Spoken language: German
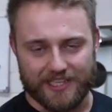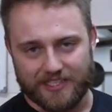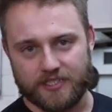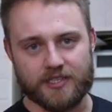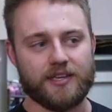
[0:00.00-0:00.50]

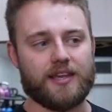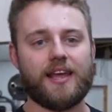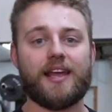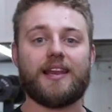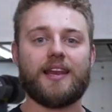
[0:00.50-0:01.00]
sind,
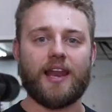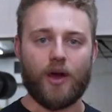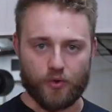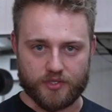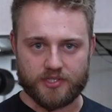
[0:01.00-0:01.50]

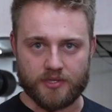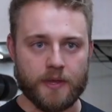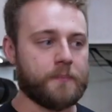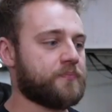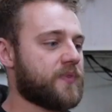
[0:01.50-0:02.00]
laut.
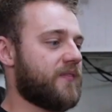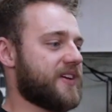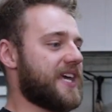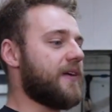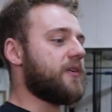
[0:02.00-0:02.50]

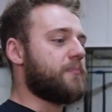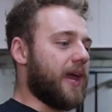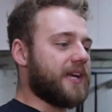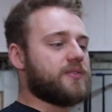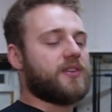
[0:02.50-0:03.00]
Was Heavy
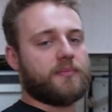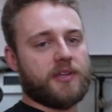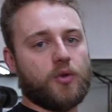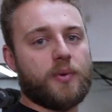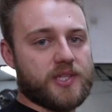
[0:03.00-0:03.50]
Packs, und ich habe
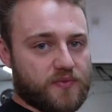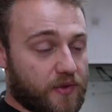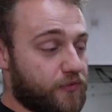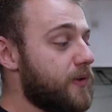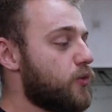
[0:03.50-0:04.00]
die übrigens auf
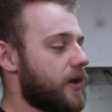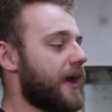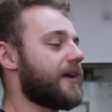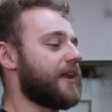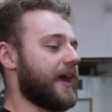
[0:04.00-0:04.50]
der FIBO
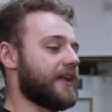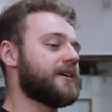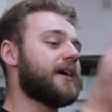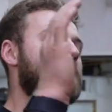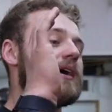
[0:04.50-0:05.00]

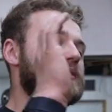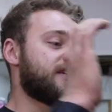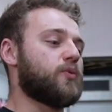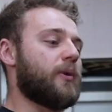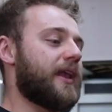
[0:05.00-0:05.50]
kennengelernt,
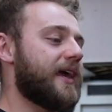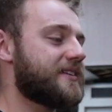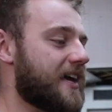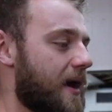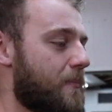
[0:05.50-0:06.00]
sich
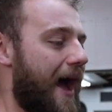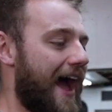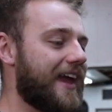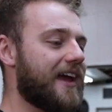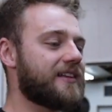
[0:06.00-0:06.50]
überlegt haben,
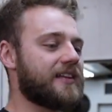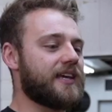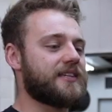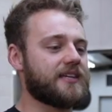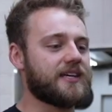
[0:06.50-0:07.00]

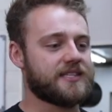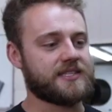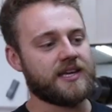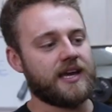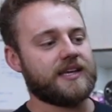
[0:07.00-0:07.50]
eigentlich
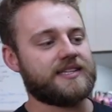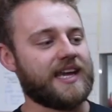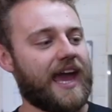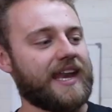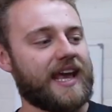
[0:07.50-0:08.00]
ist
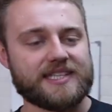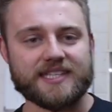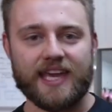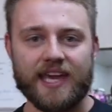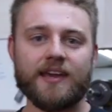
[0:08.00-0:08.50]
die
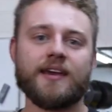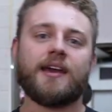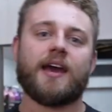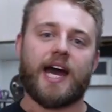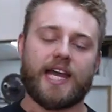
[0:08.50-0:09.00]
NSG
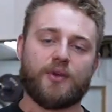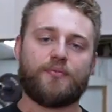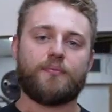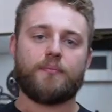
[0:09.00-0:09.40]
eine